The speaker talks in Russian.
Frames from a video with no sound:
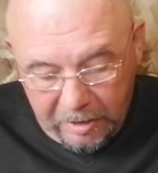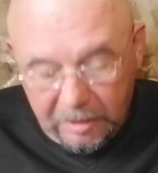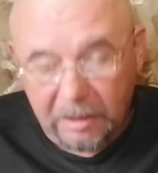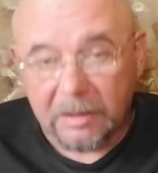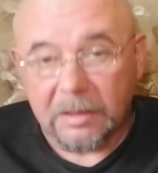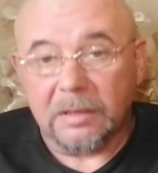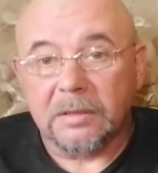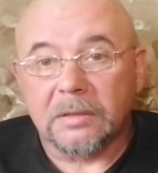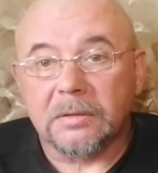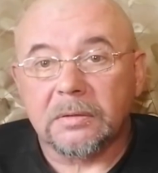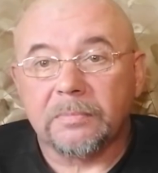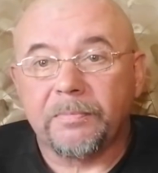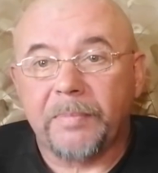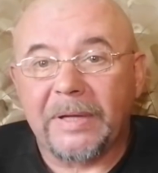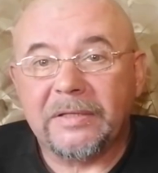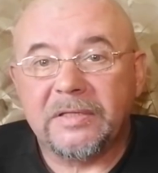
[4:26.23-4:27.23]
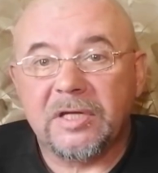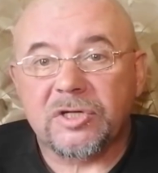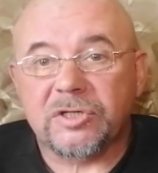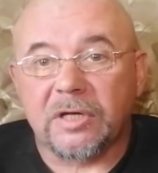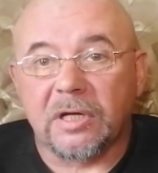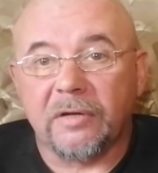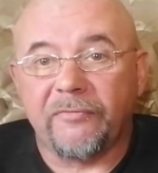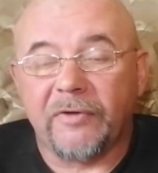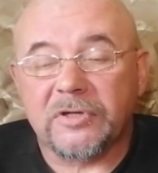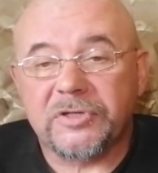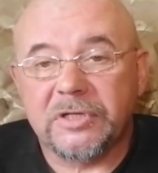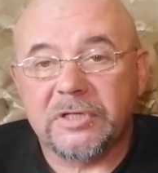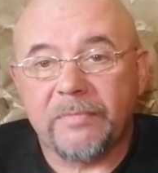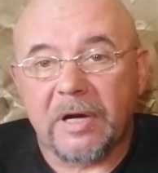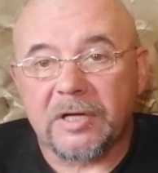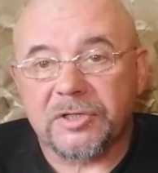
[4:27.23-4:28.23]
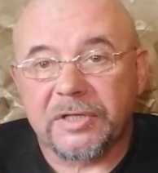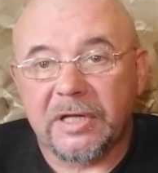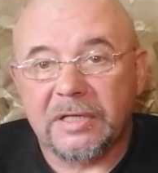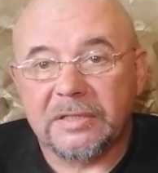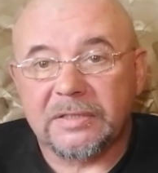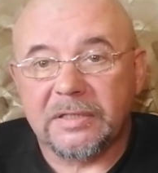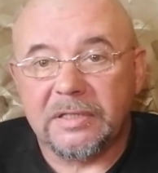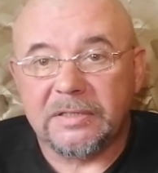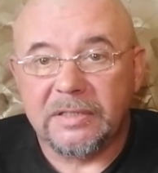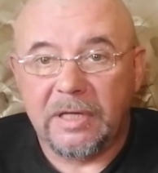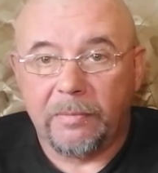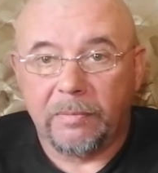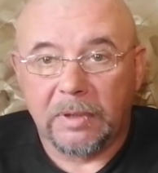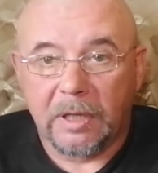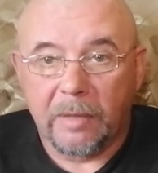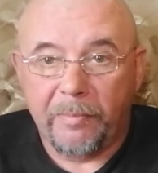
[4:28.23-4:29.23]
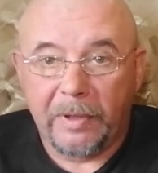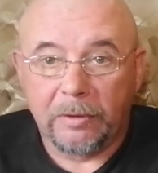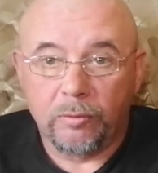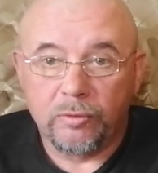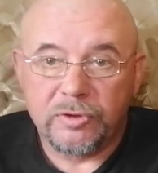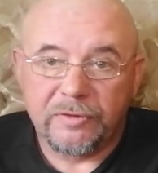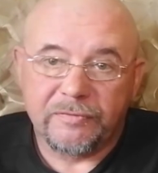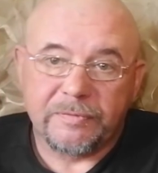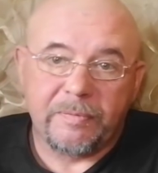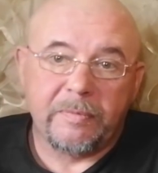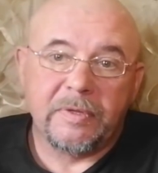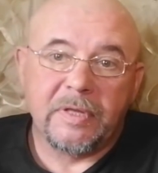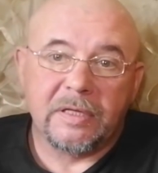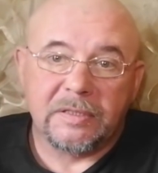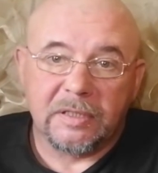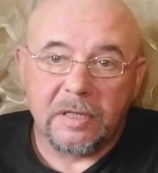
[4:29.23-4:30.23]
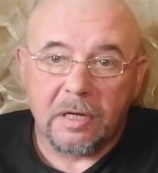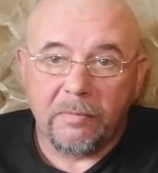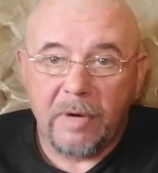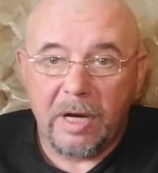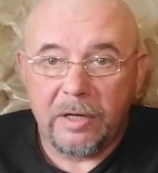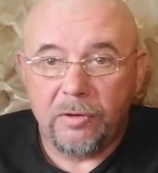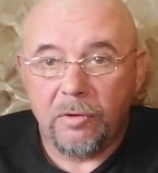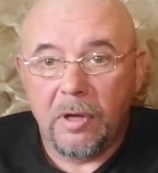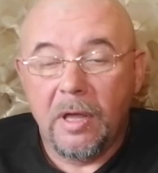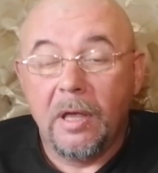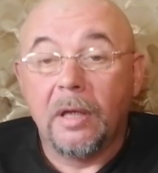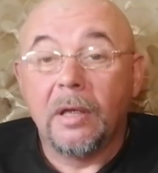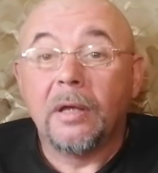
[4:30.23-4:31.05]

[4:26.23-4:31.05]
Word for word: Э, поддержка фашизма рождается из неблагополучия. Вспоминайте Германию.